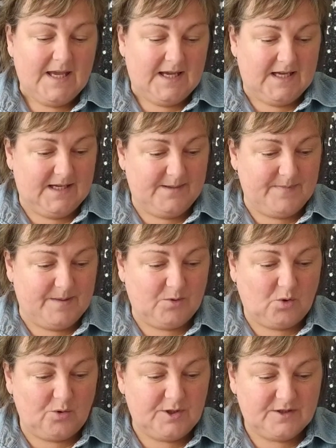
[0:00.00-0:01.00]
Ähm, Im
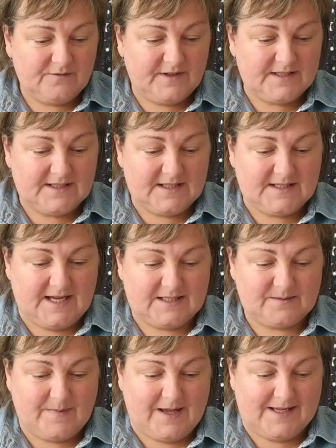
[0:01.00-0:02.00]
Grundwissen ist
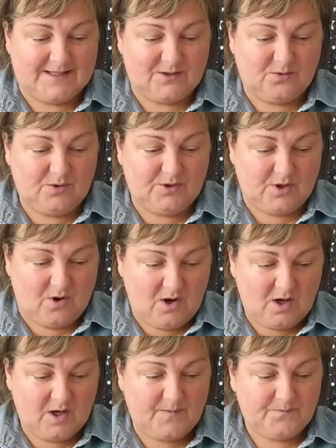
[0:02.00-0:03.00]
erstmal so
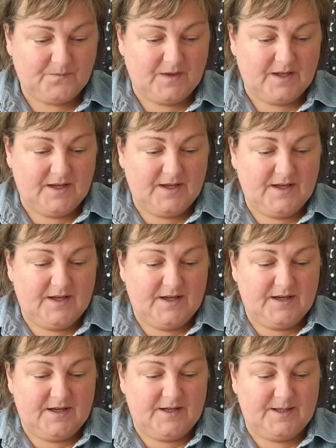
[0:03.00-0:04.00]
noch,
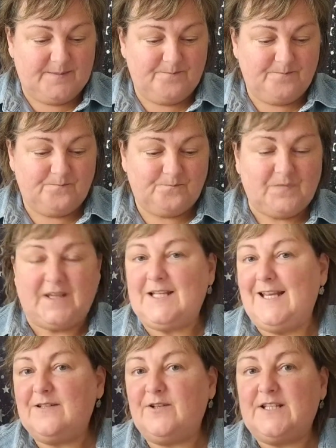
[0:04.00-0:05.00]
ähm, ich
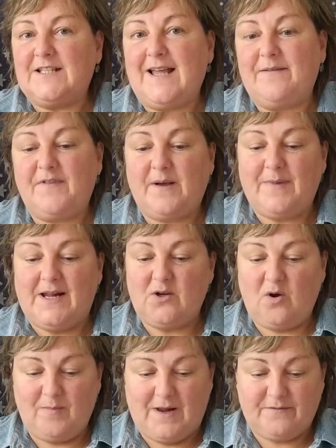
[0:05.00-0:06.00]
lese euch das einfach mal
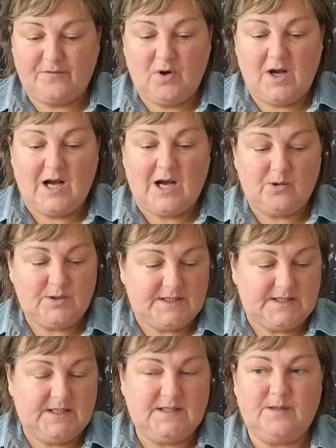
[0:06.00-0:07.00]
nochmal vor aus
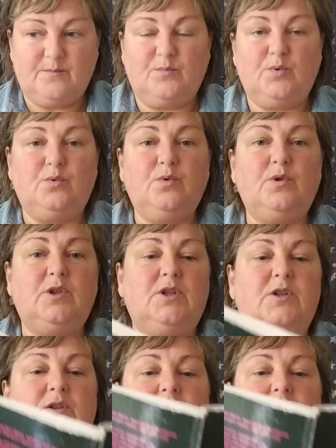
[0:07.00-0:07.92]
diesem Buch